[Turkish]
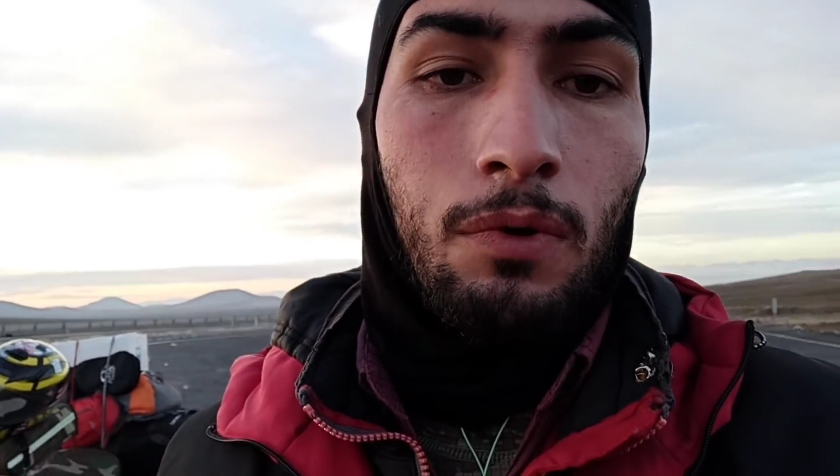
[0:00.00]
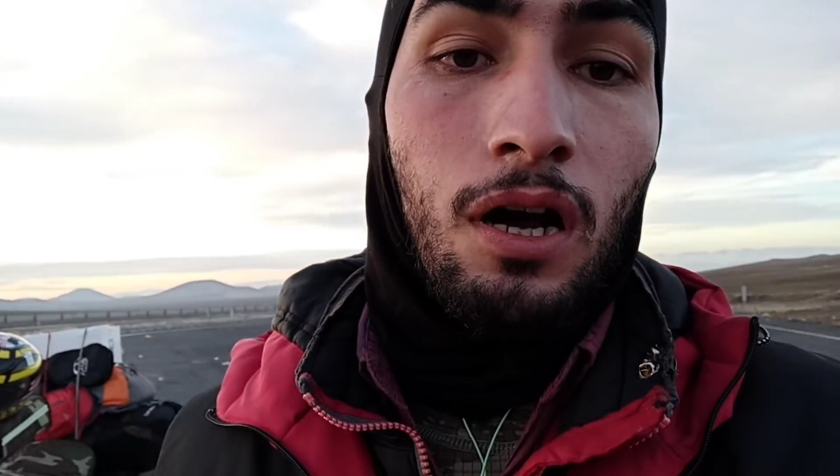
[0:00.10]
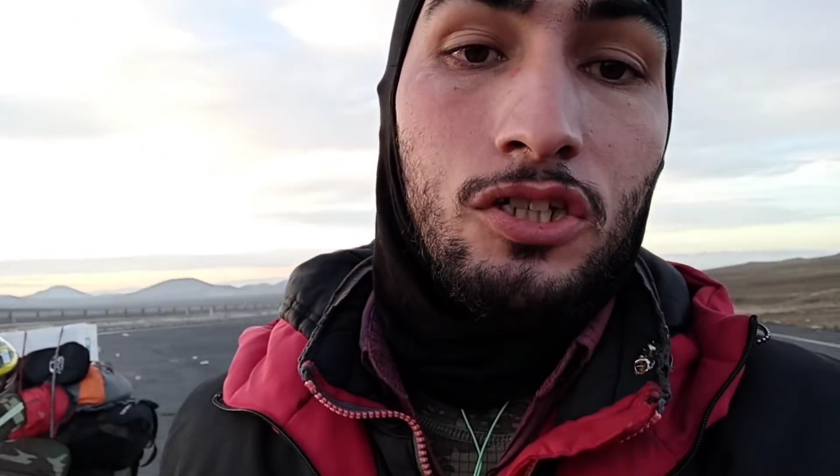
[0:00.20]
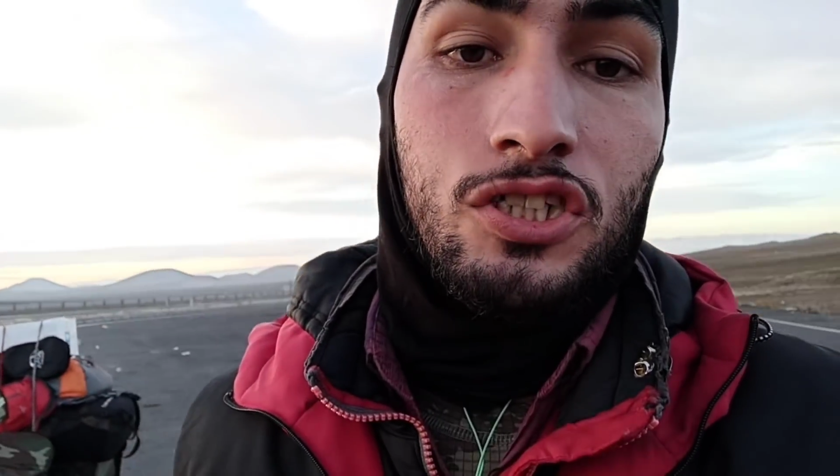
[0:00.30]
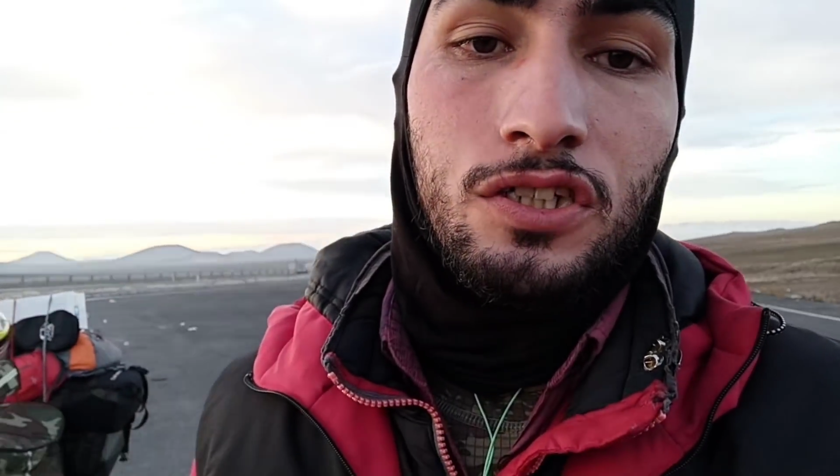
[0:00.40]

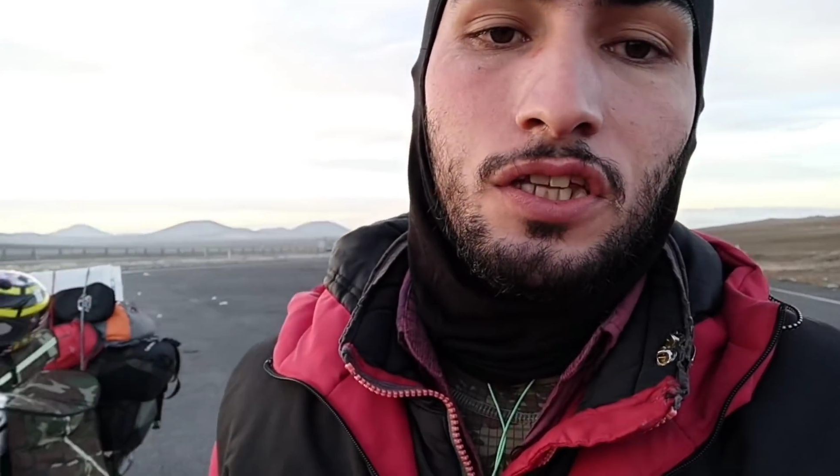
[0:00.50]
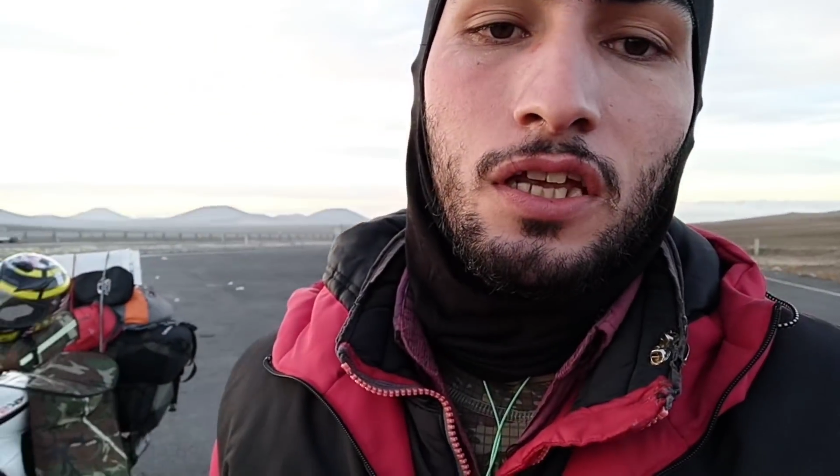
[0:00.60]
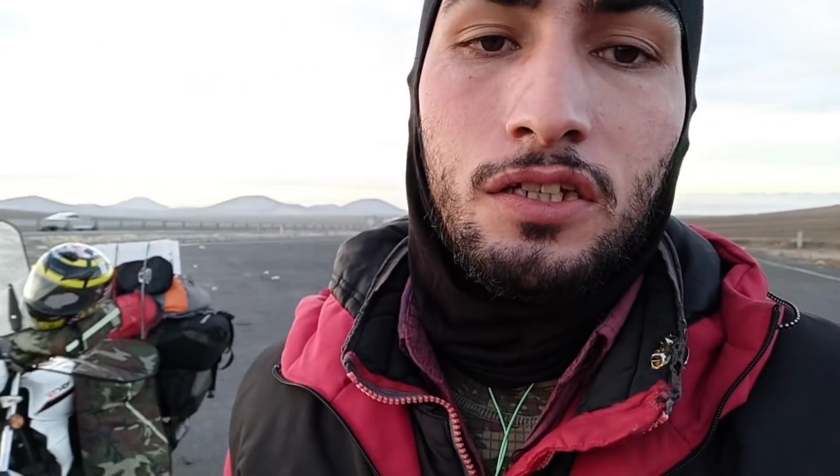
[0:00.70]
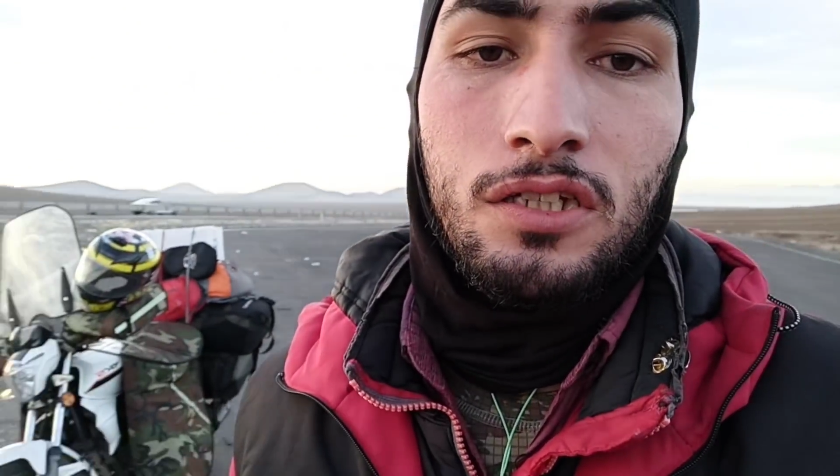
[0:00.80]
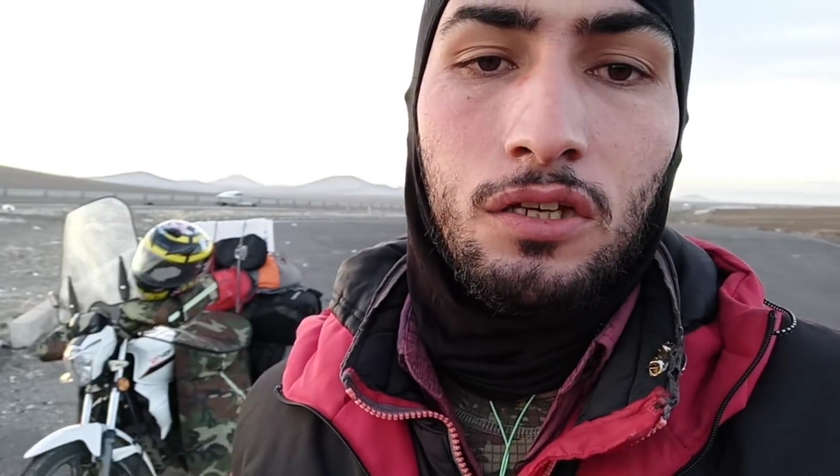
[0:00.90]
Aşırı
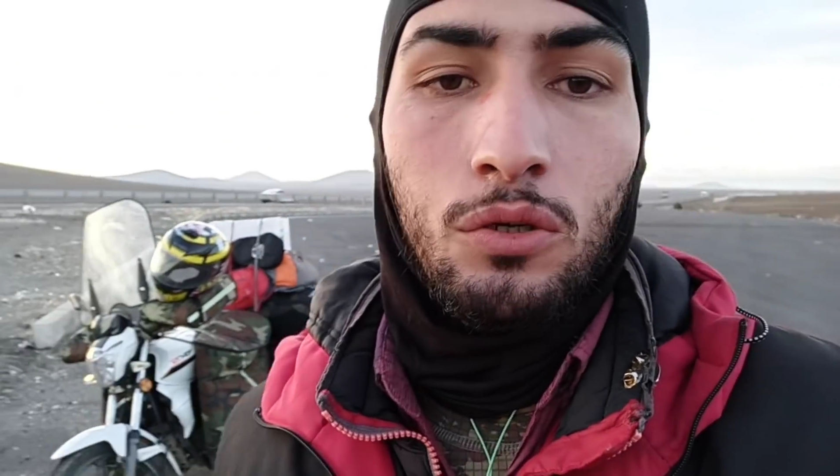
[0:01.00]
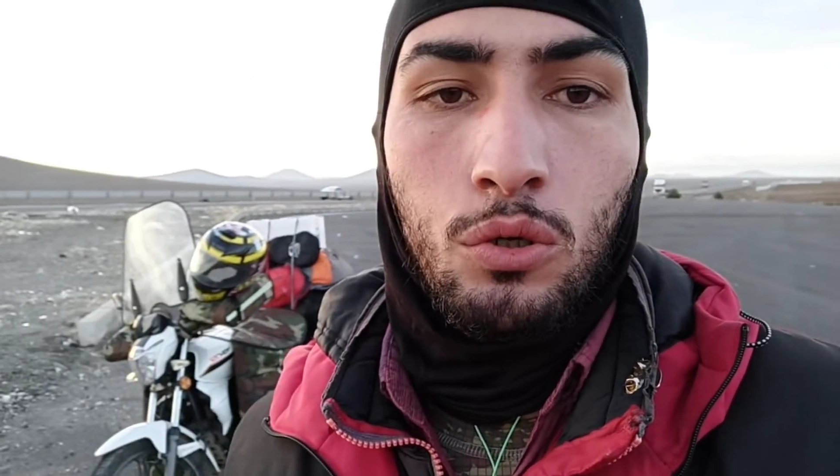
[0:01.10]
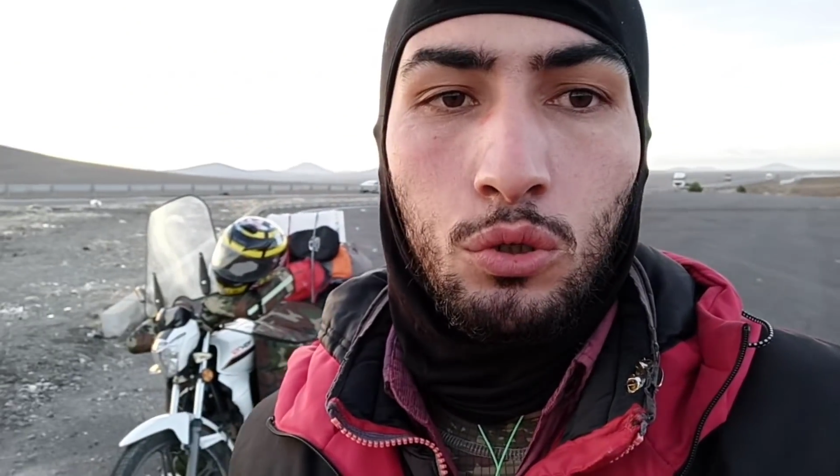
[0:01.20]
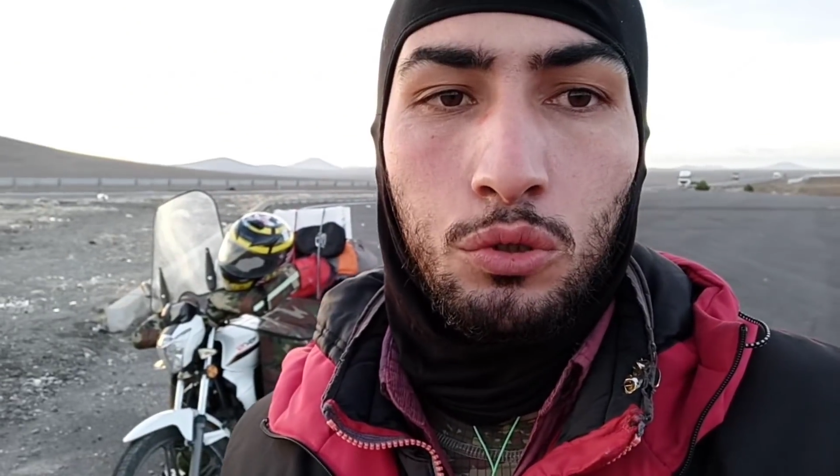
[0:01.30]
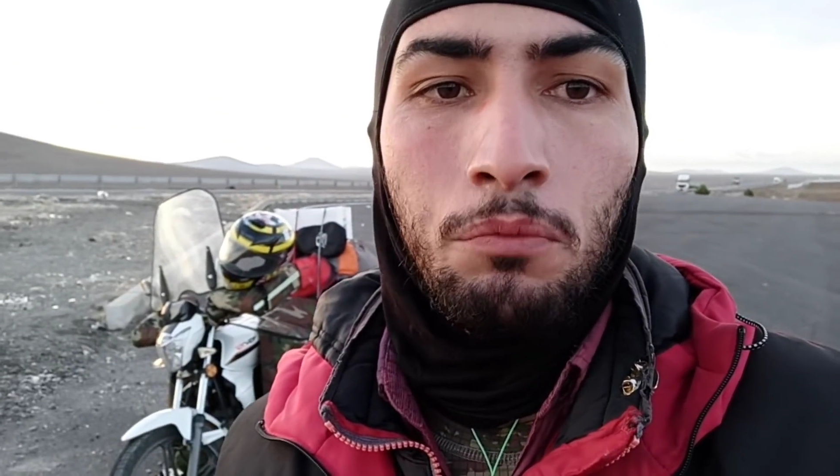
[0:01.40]
derecede
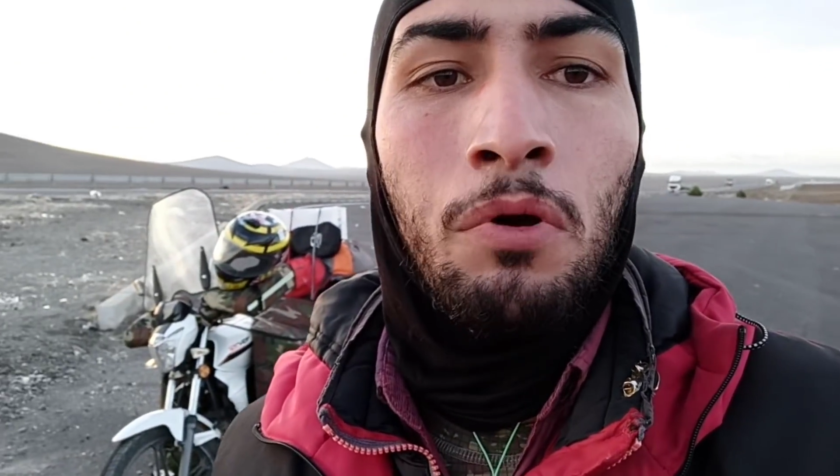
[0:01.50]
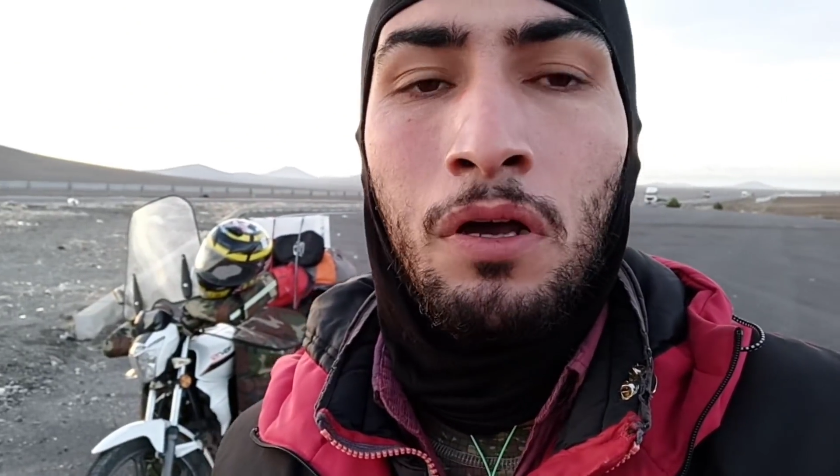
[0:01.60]
yoruldum.